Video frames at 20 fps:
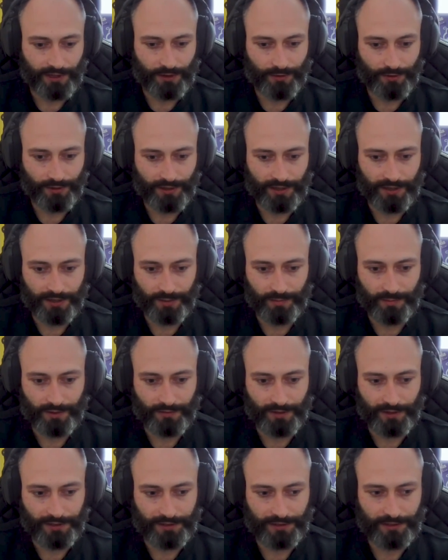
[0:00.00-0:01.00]
und nach immer
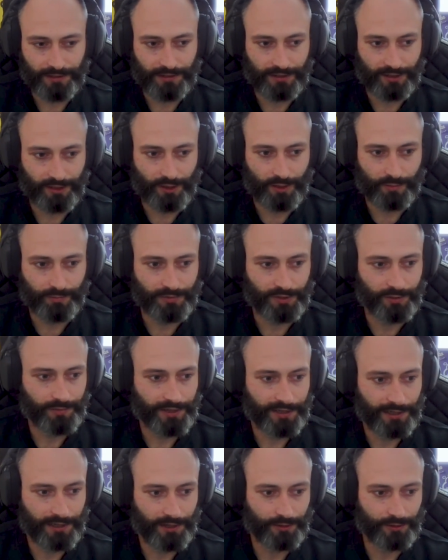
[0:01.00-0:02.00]
weiter
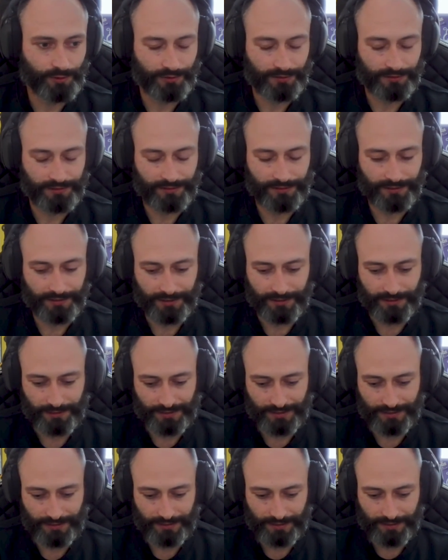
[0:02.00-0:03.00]
optimiert und
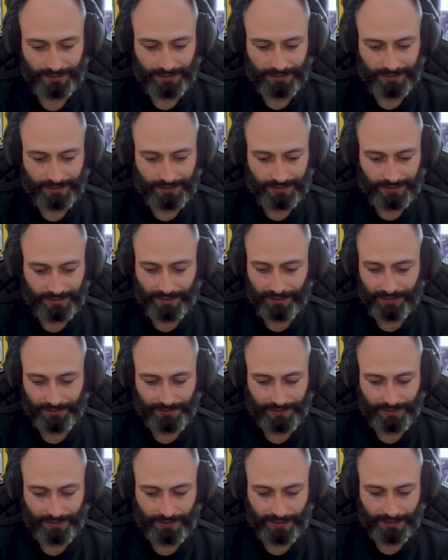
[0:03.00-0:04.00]
äh, ja, in
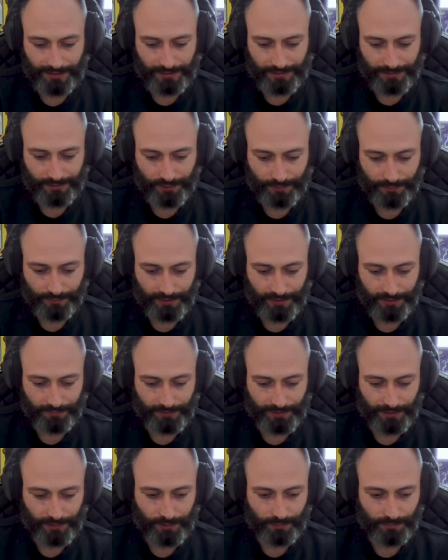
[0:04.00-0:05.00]
der agilen
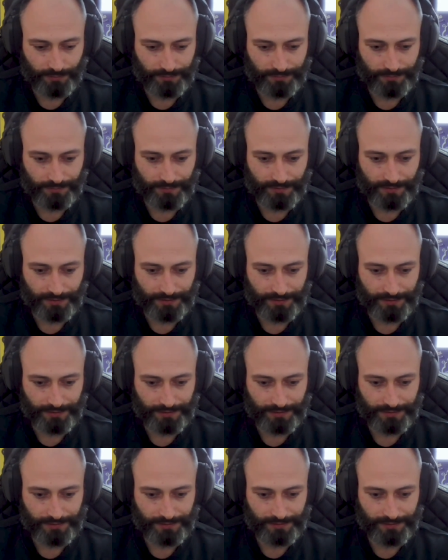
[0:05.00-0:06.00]
Softwareentwicklung äh,
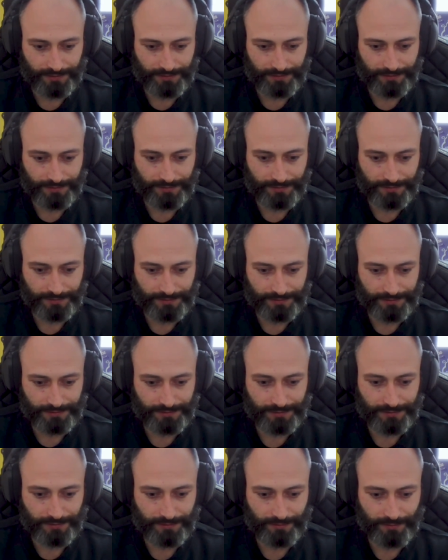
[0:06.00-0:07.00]
ist das,
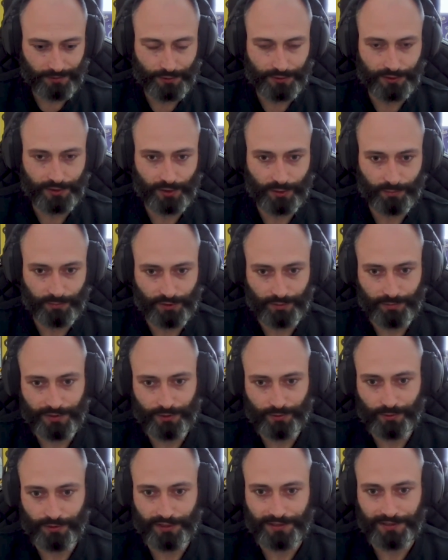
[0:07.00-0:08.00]
ist, hört die
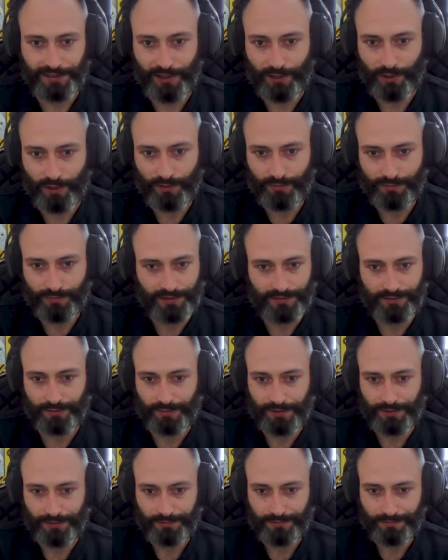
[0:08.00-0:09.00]
Optimierung ja nie auf. Also
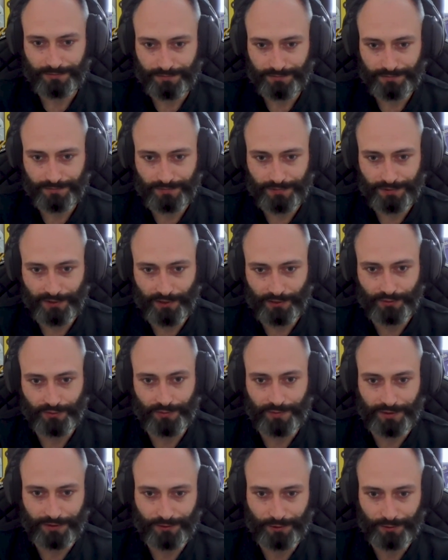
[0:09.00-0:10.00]
man, genauso wie
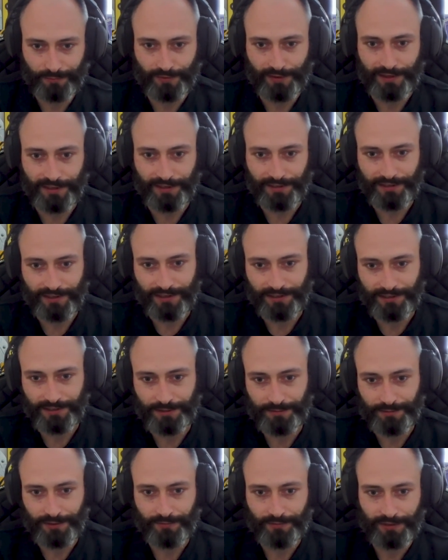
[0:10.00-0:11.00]
man Software
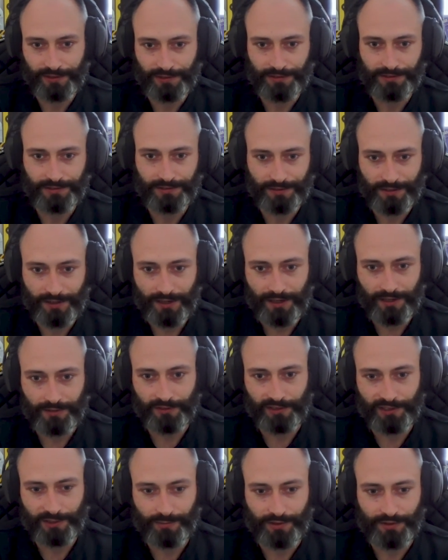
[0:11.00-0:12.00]
iterativ entwickelt,
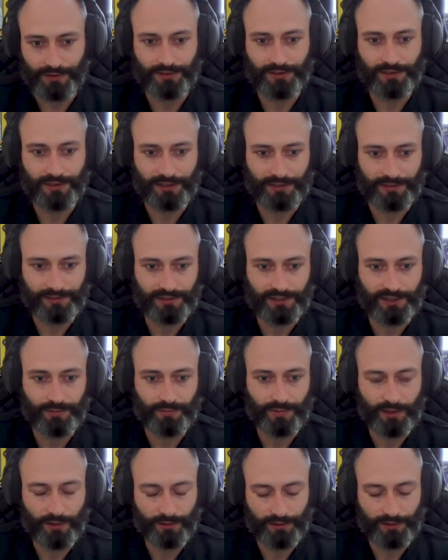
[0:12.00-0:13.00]
entwickelt man sich als
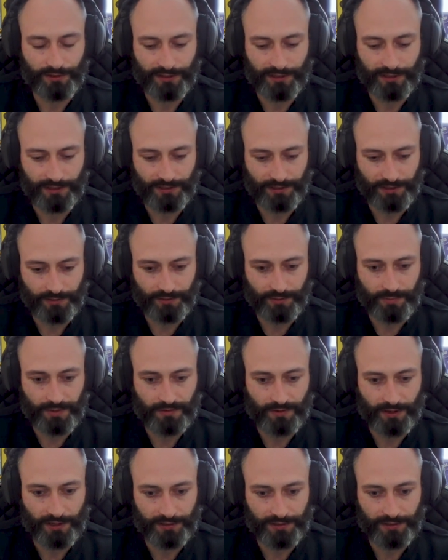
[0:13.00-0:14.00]
Team auch iterativ immer
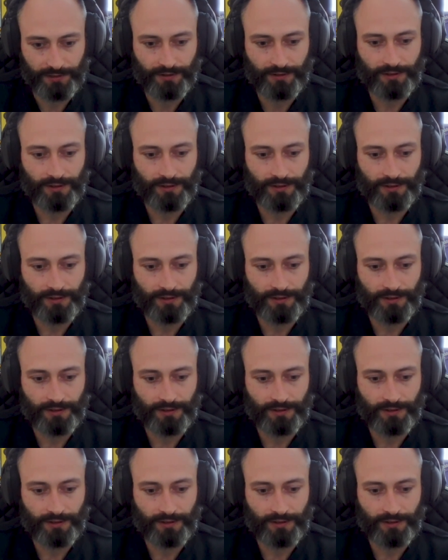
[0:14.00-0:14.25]
weiter.